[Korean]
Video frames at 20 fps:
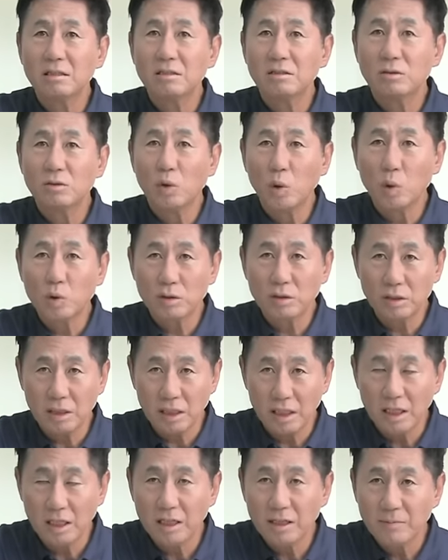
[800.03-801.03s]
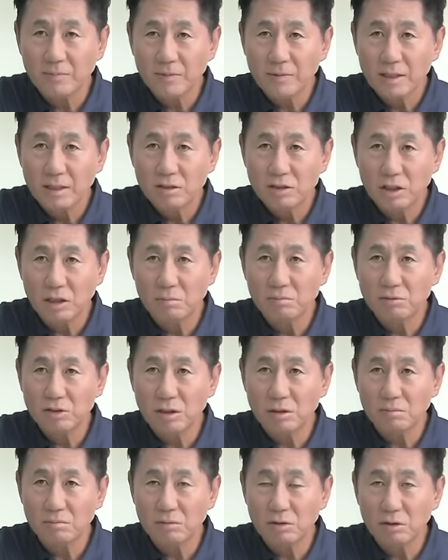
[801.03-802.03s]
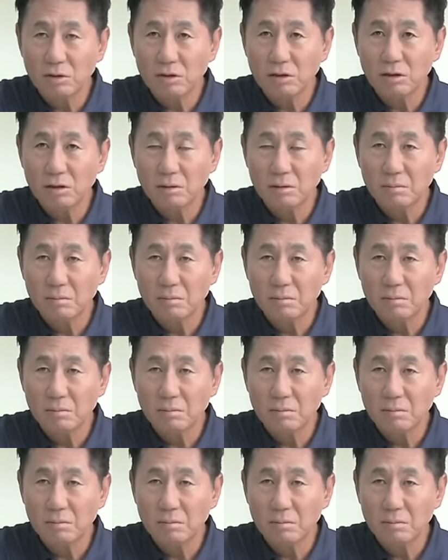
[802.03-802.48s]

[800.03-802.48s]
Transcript: 의혹들이 점점 더